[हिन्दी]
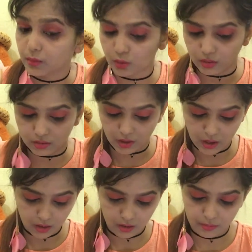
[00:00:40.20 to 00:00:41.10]
बिकॉज
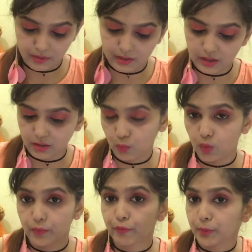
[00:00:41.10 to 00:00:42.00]
मेरे ख्याल से
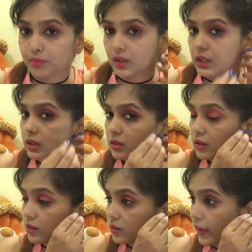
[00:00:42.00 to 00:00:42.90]
वन फिफ्टी
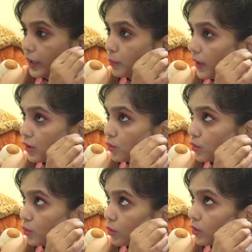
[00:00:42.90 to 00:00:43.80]
राइट प्राइस
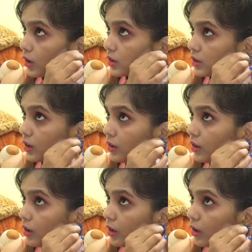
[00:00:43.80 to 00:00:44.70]
होगा इसका
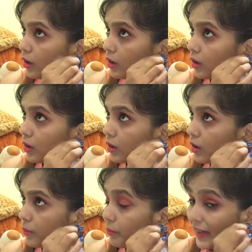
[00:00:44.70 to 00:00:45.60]

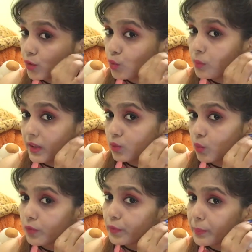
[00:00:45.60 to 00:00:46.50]
मैक्स टू मैक्स
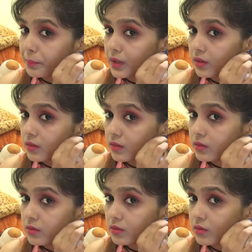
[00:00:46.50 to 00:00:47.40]
वन फिफ्टी
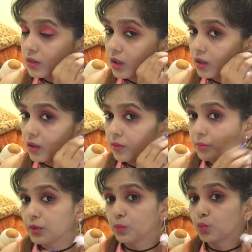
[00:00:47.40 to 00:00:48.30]

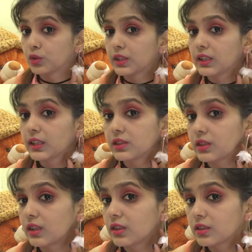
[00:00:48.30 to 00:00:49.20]
और मुझे ये अच्छा
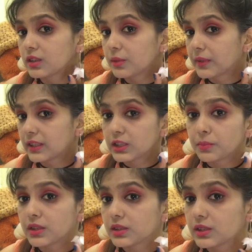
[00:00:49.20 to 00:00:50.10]
लगा इसलिए मैंने इसे
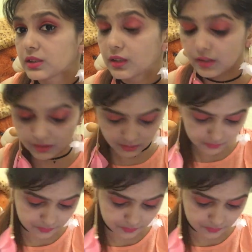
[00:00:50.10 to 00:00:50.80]
परचेस कर लिया